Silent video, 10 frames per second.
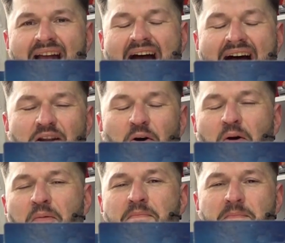
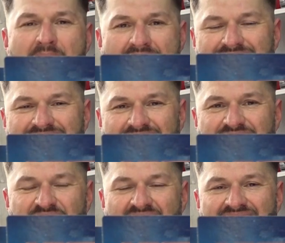Hallo
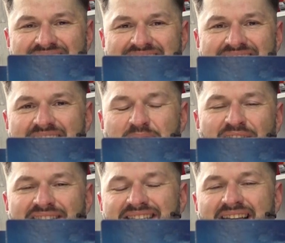Masters-Fans, liebe
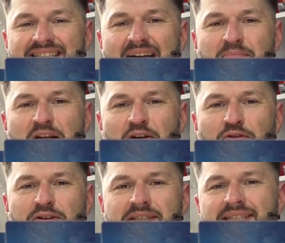Fans der
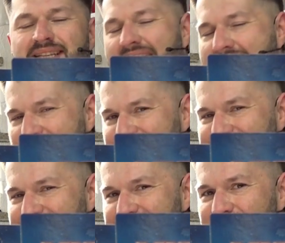Sammlerkunst,
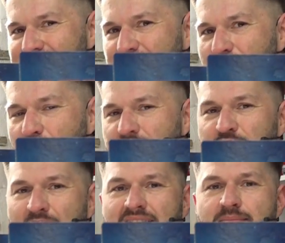herzlich willkommen
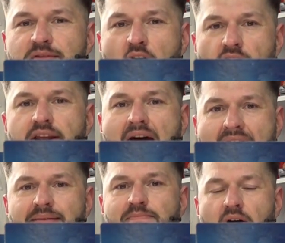zu einem neuen
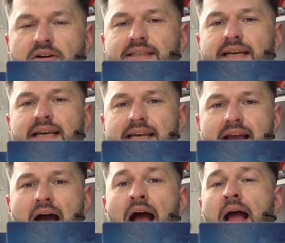Unboxing
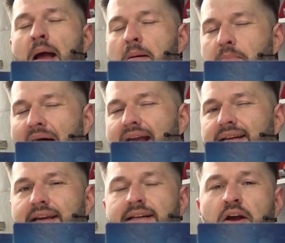hier bei
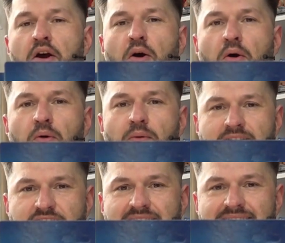den
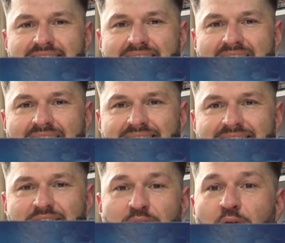
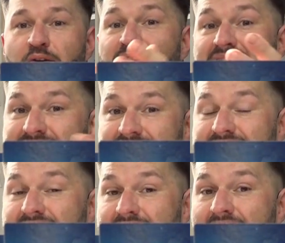Origins-Giganten. Und was seht
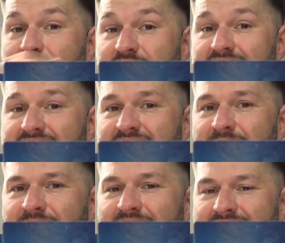ihr hier am Tisch?
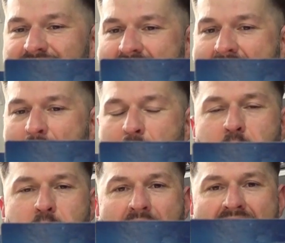Ja,
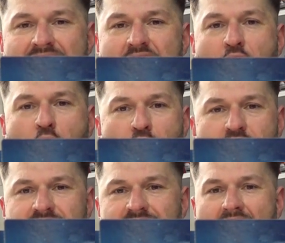meine heutige